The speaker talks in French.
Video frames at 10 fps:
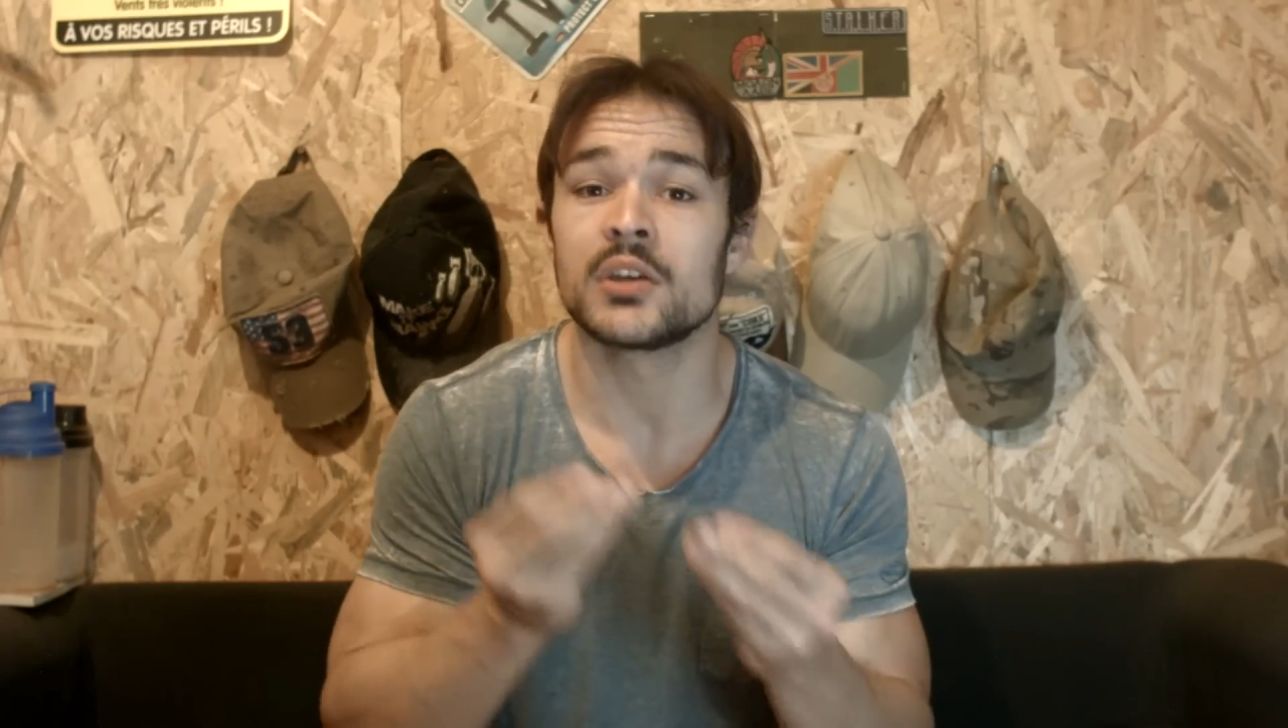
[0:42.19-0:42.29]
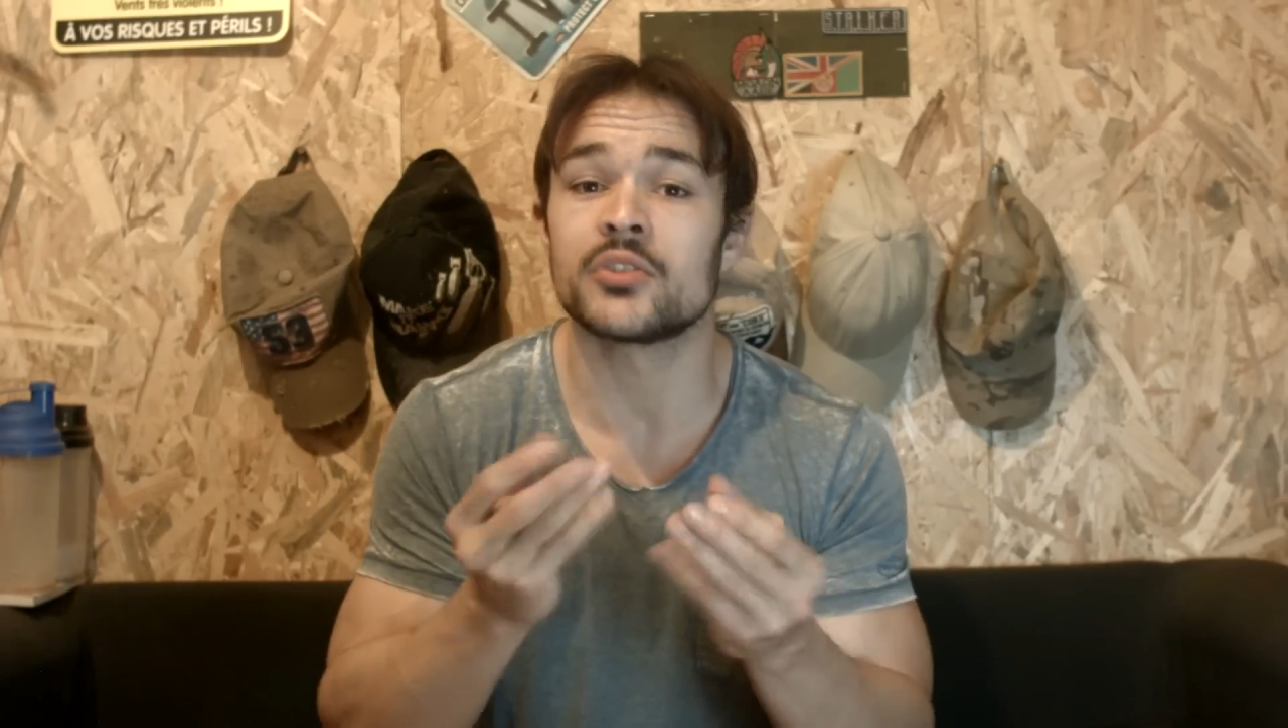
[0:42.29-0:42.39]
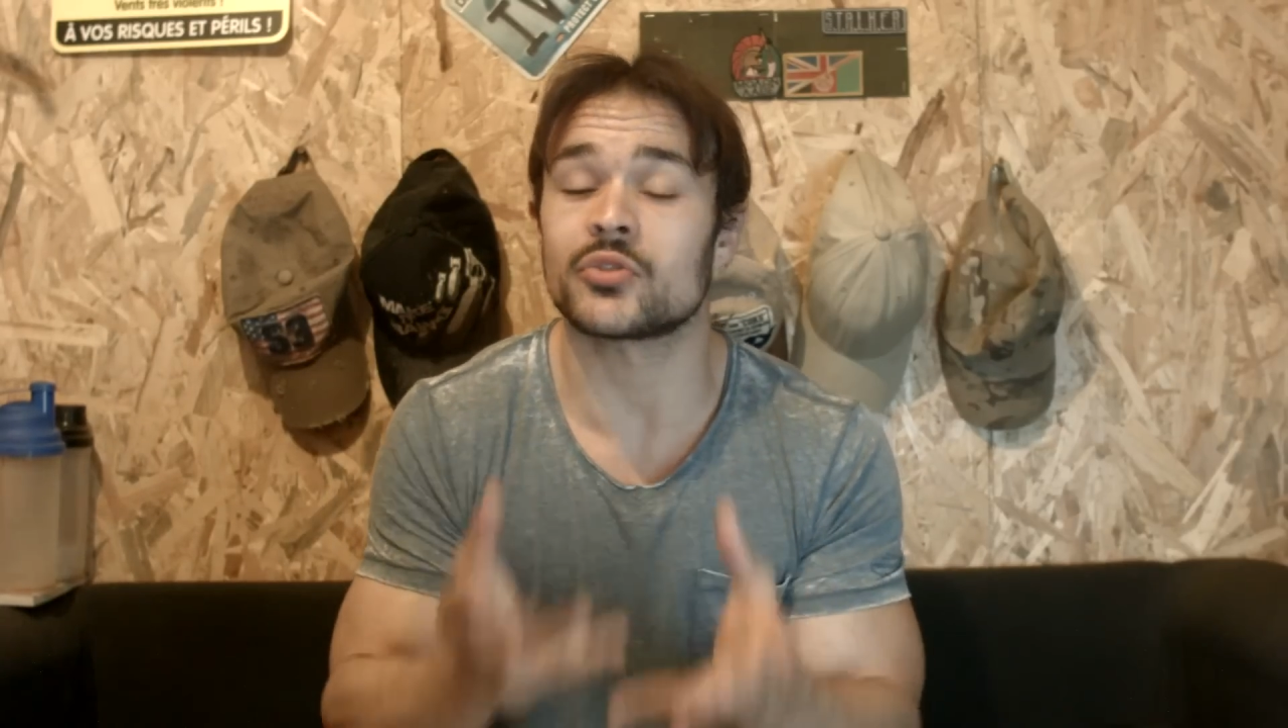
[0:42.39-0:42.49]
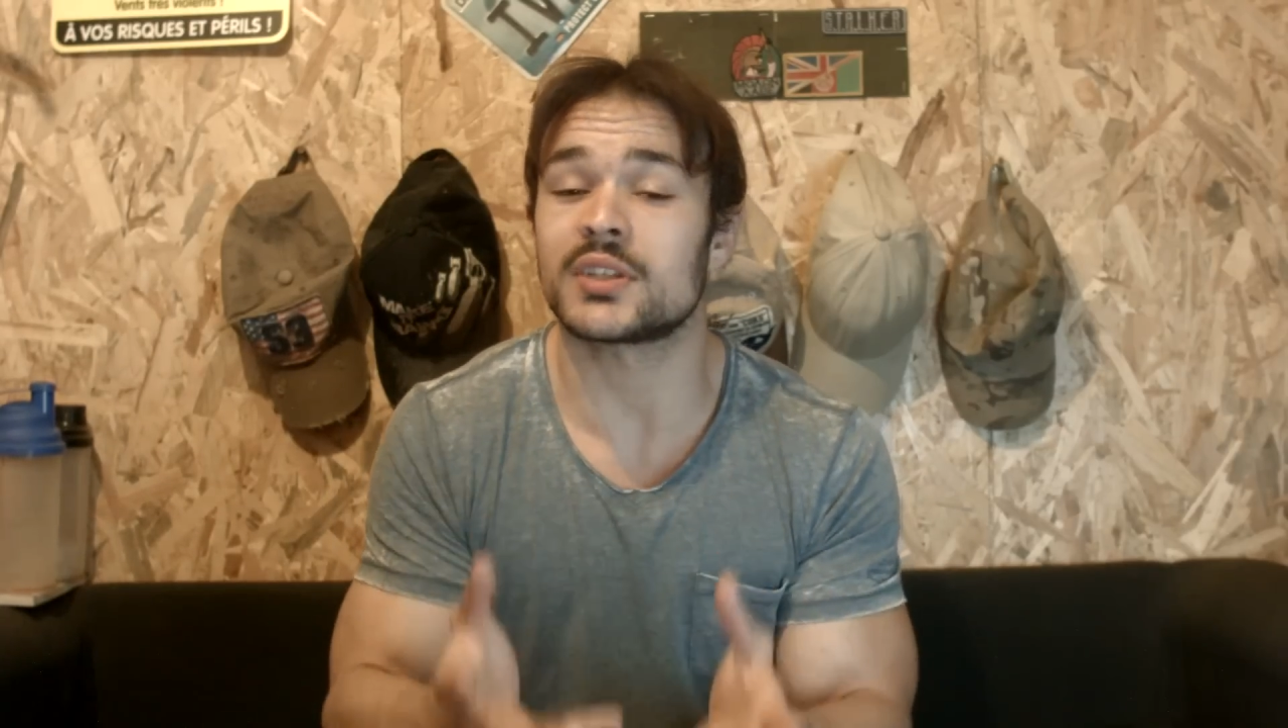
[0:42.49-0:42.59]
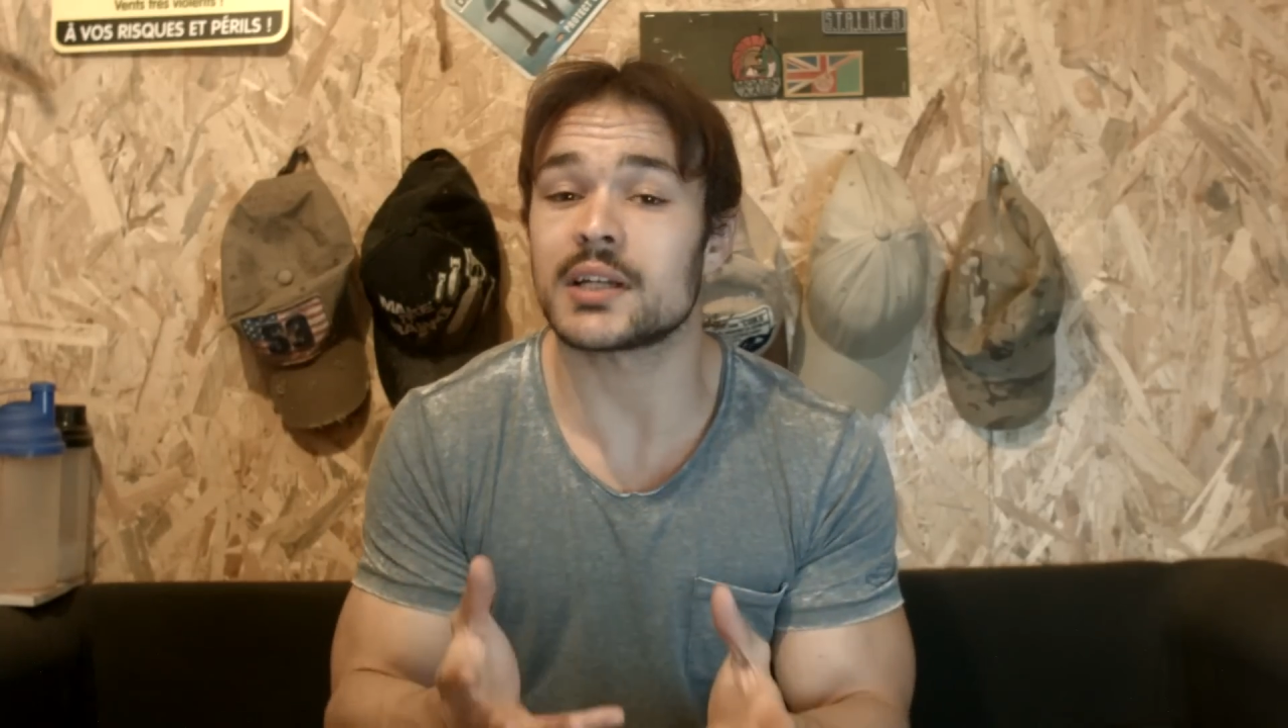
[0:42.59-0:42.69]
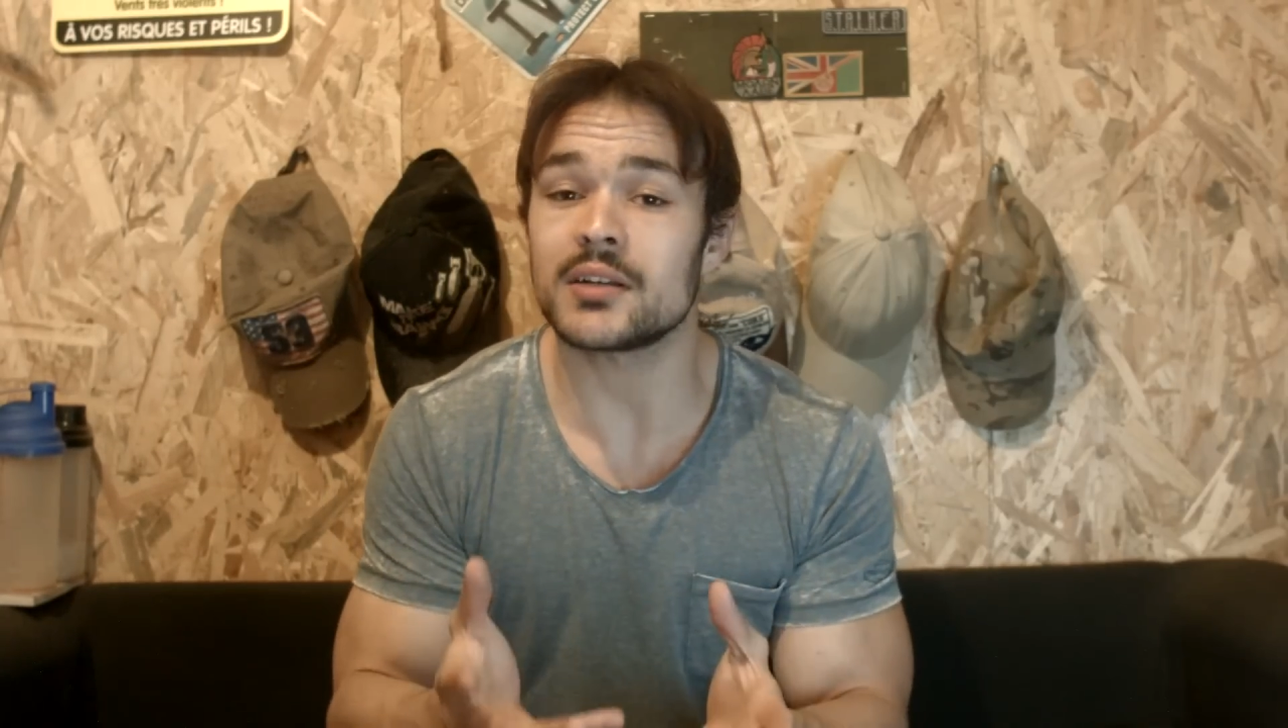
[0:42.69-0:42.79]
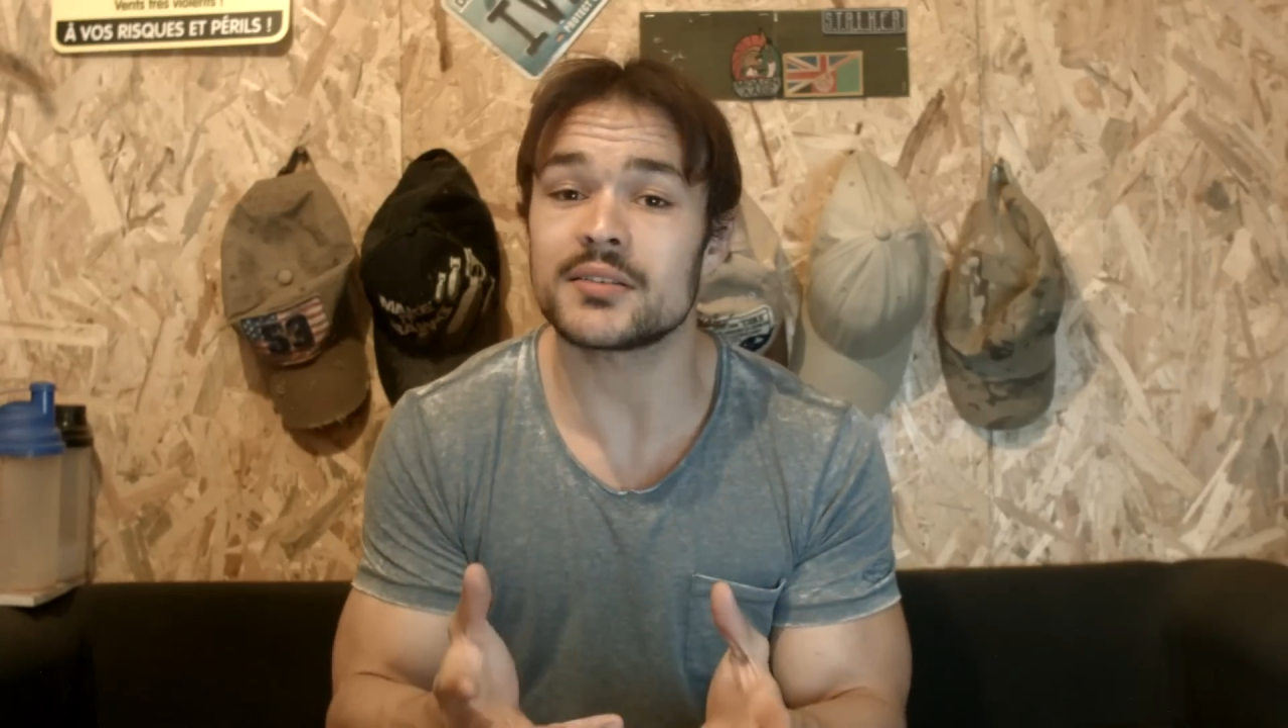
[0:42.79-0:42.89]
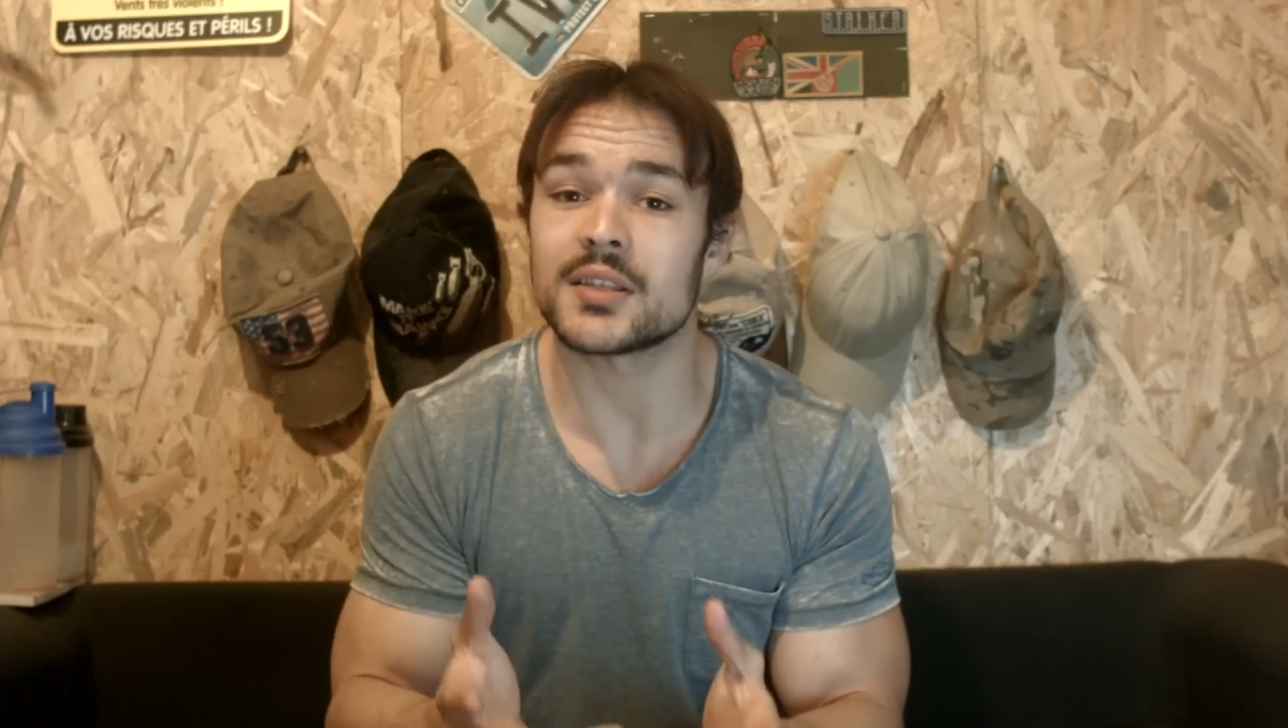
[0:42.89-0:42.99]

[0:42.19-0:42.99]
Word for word: ce qui rend